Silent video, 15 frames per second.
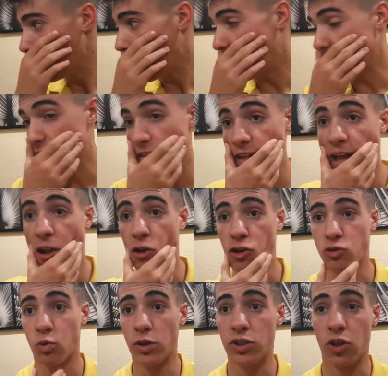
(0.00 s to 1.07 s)
Así que nada, lo que
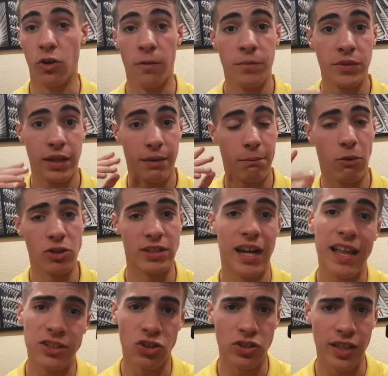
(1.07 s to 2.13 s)
os cuento. Vamos a la
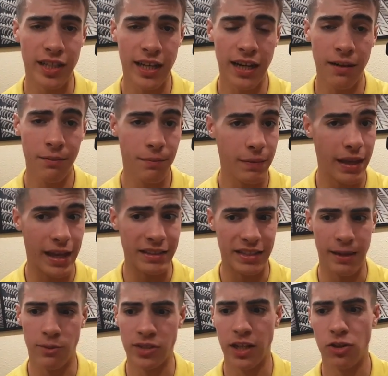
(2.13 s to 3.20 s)
discoteca,
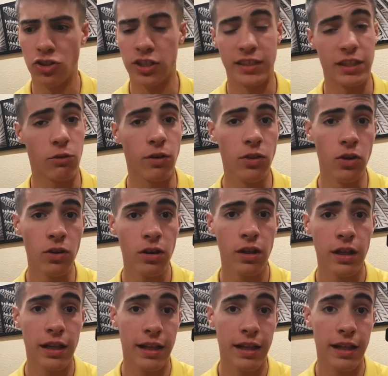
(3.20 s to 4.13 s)
estaremos ahí no sé hasta cuándo.